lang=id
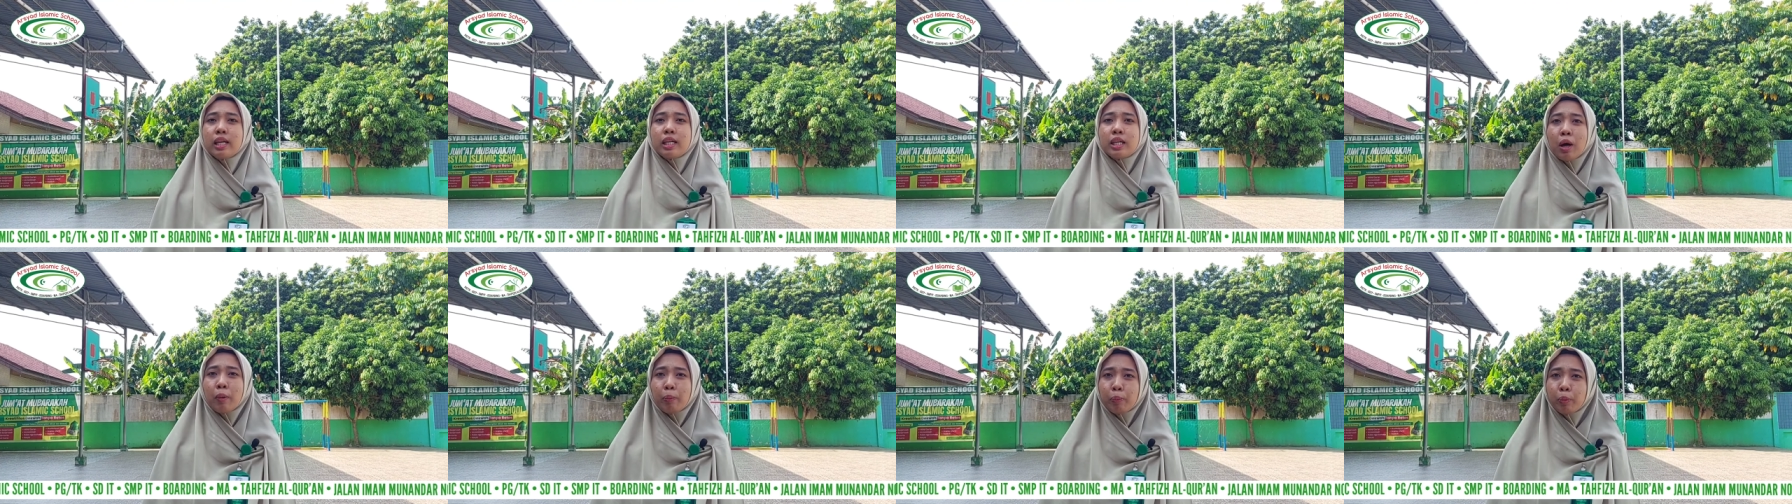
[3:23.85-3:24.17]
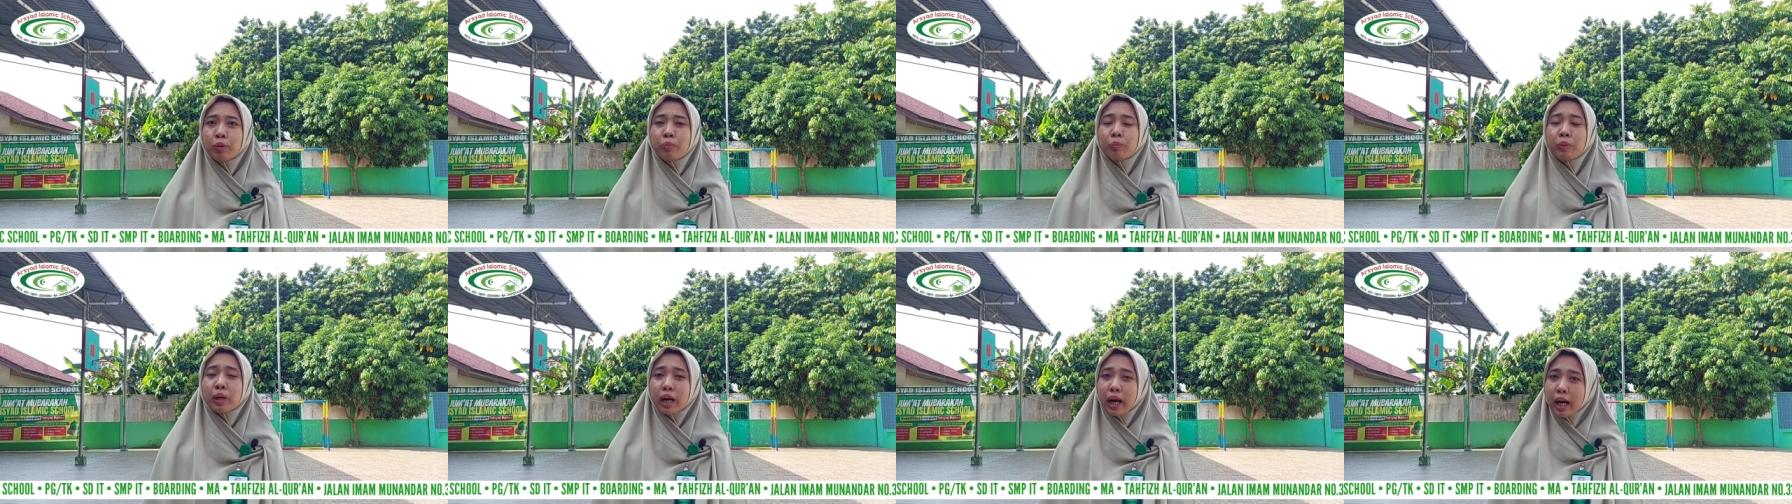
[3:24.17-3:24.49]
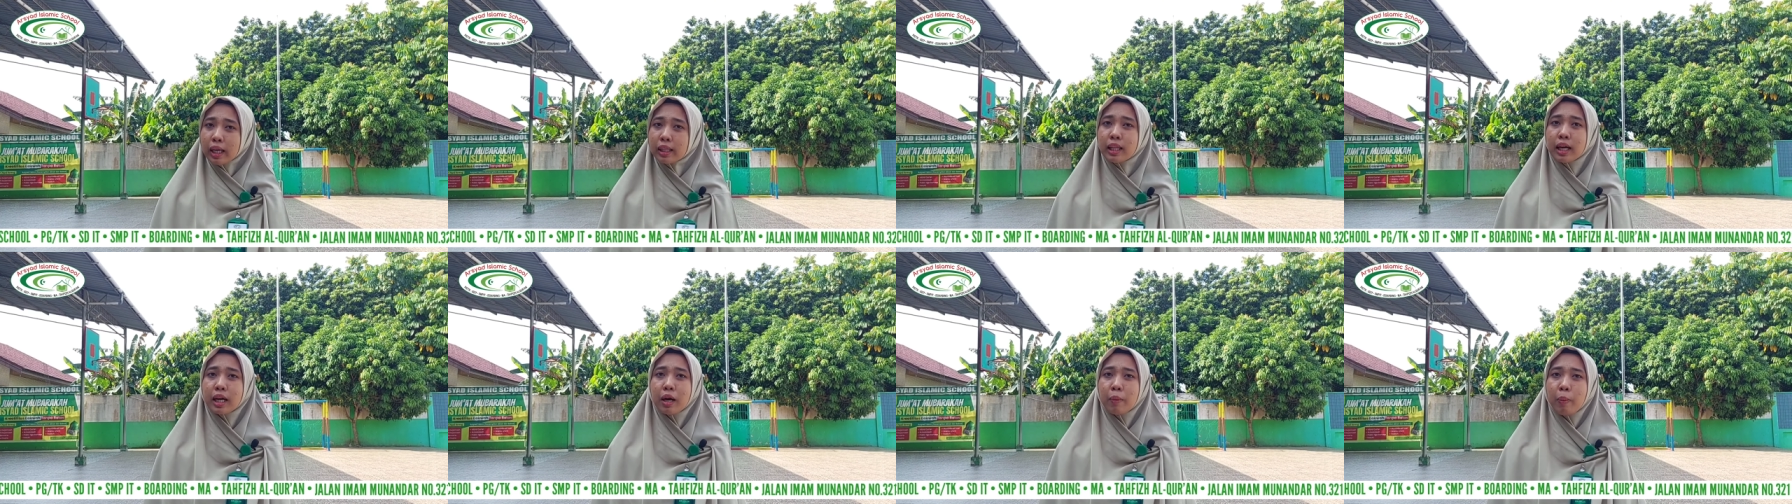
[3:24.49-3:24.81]
ia pun
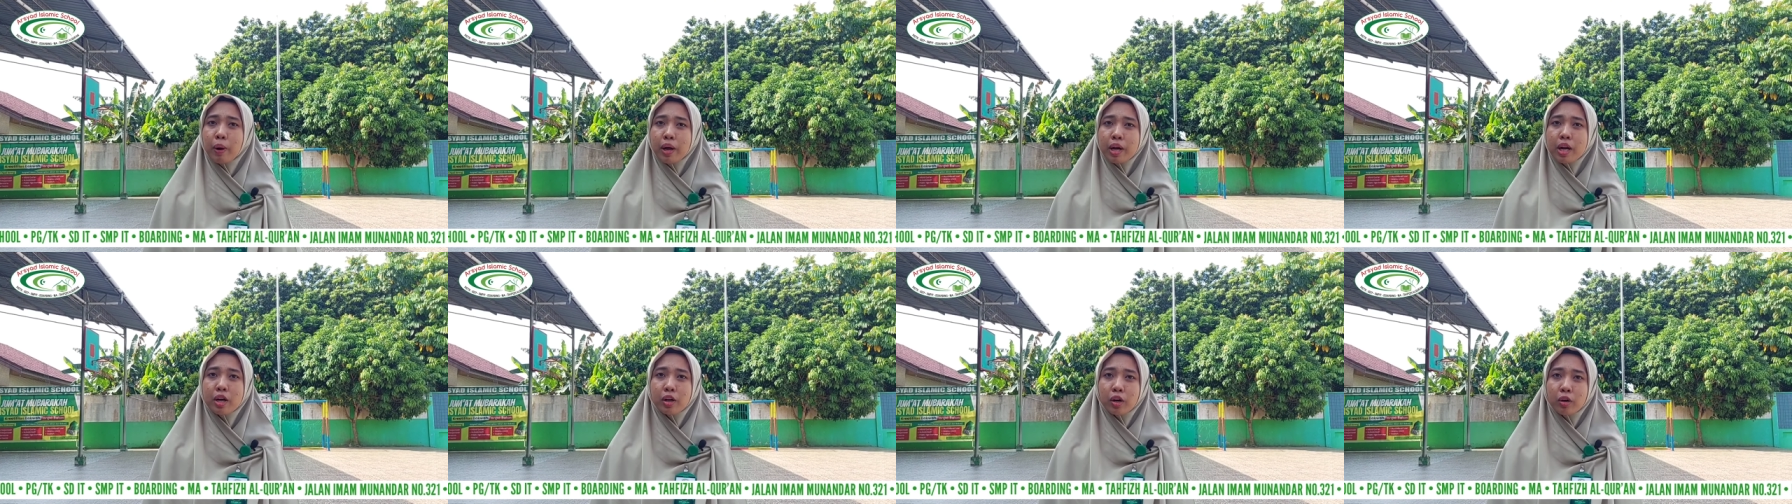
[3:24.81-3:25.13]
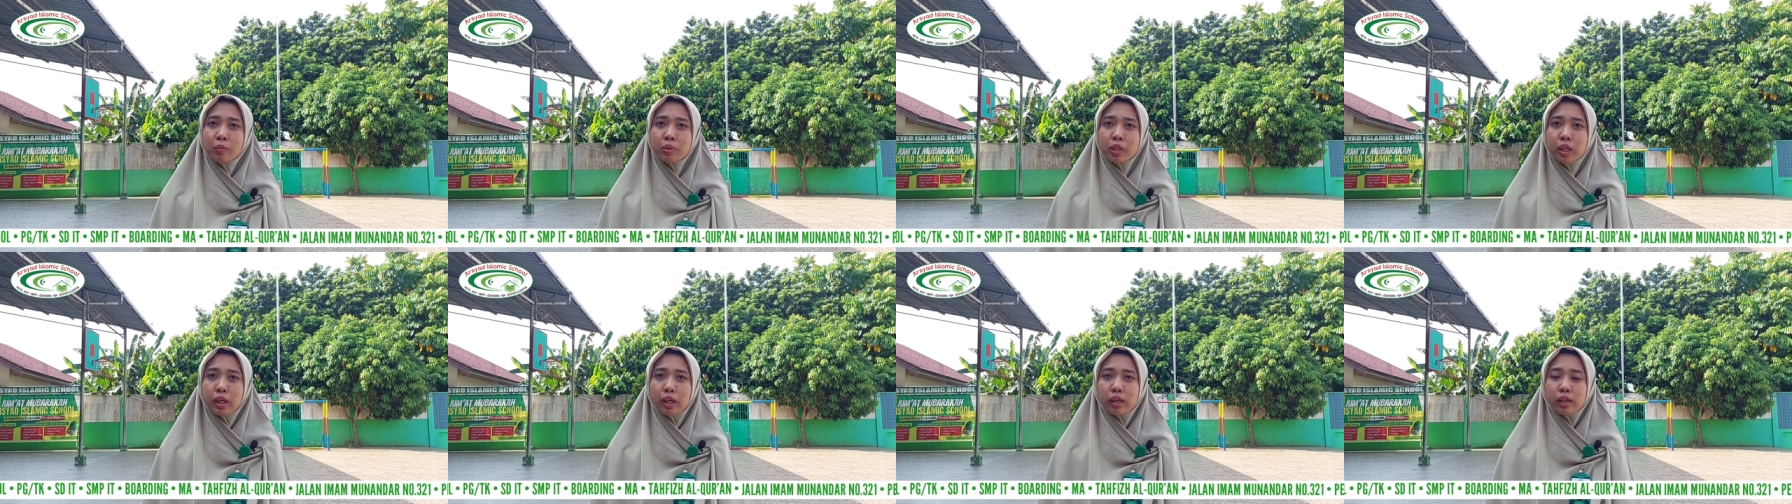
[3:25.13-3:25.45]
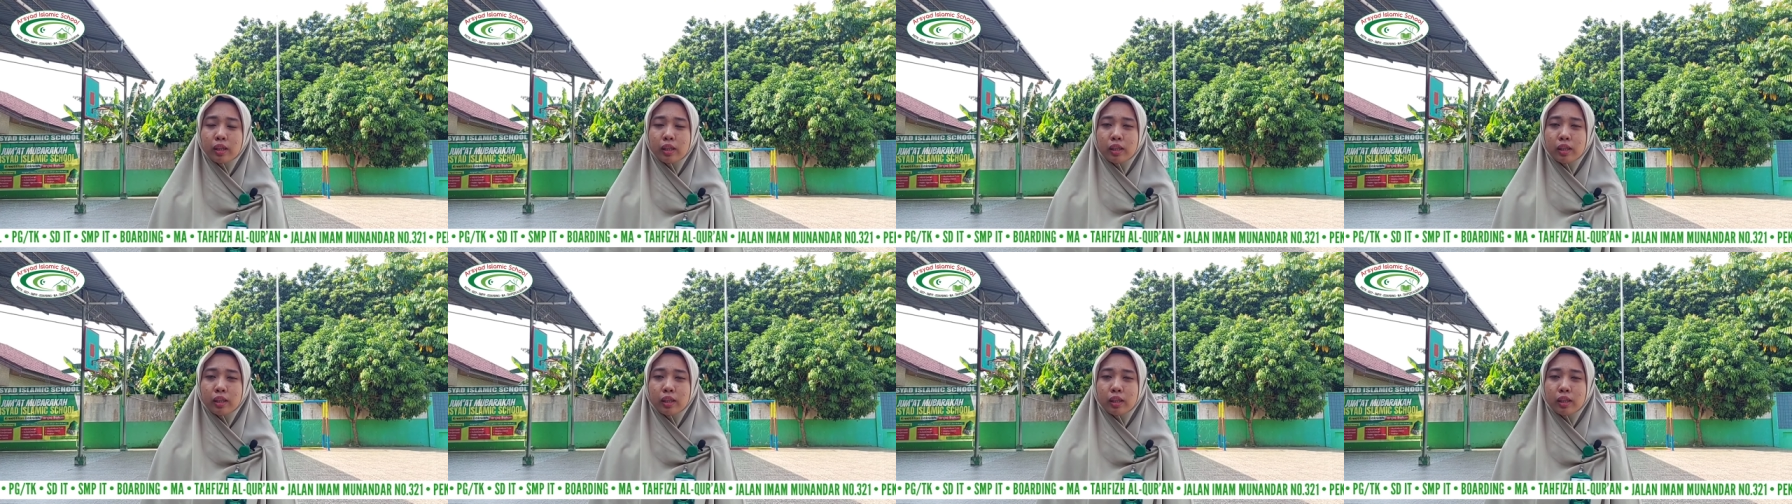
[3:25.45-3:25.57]
berkata kepada Rabi',